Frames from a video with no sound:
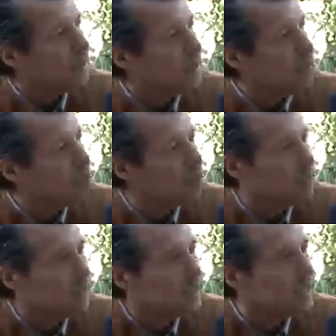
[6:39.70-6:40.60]
Eso
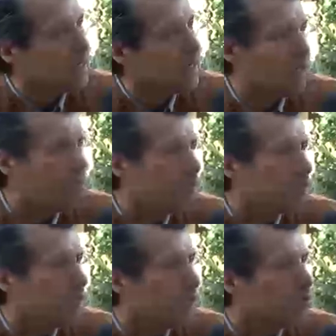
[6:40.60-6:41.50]
nos ha facilitado,
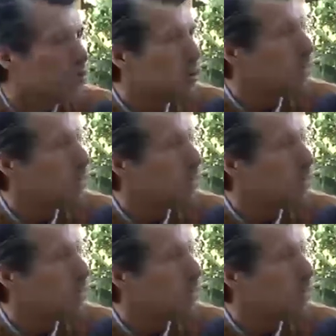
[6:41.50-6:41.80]
nos ha dado mucha